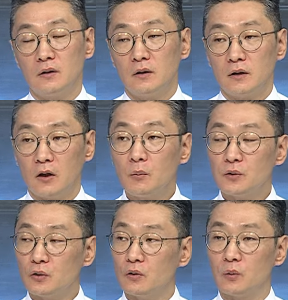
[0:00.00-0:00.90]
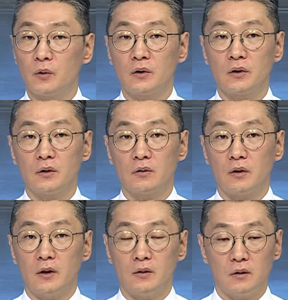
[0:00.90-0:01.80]
산업적으로 보면은
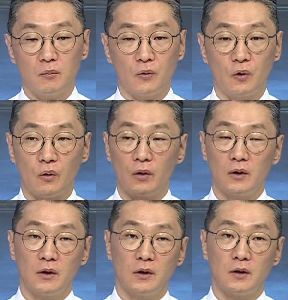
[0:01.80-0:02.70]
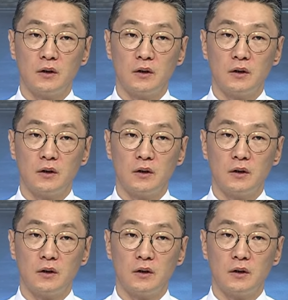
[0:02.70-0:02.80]
뭐이